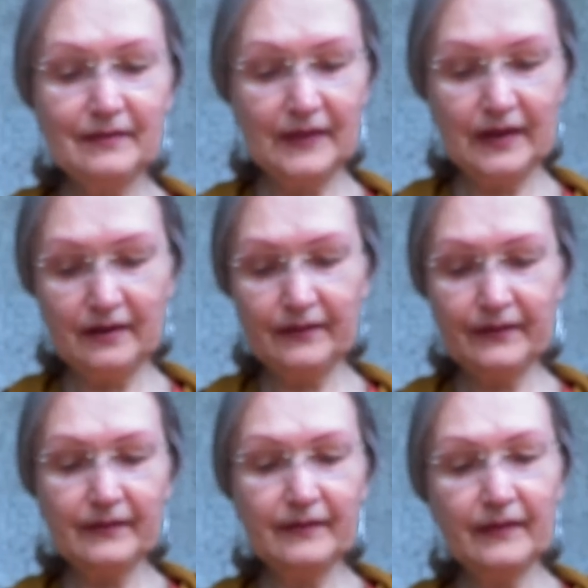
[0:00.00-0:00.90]
Да.
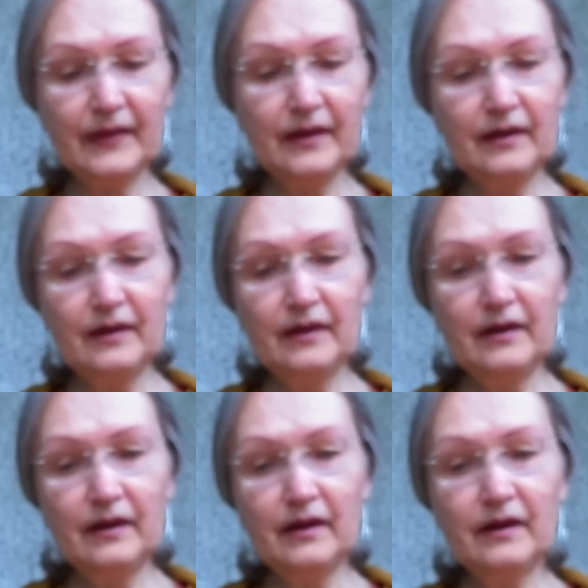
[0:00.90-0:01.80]

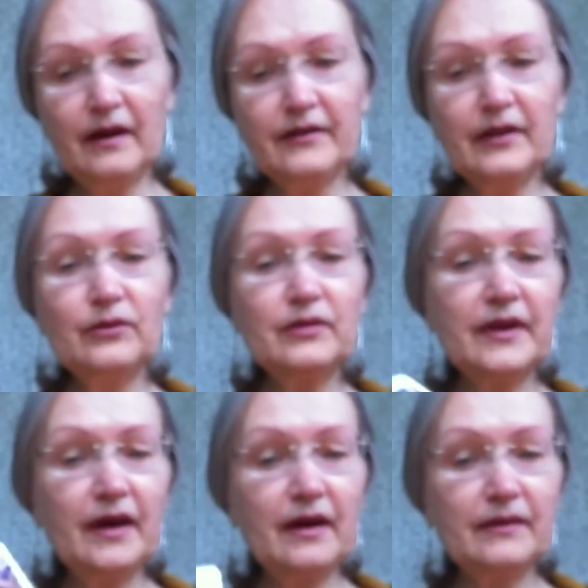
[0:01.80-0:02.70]
А карта
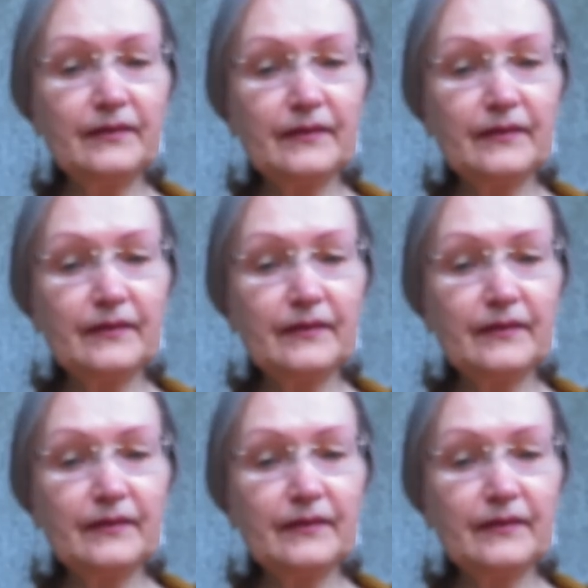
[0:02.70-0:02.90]
Луна.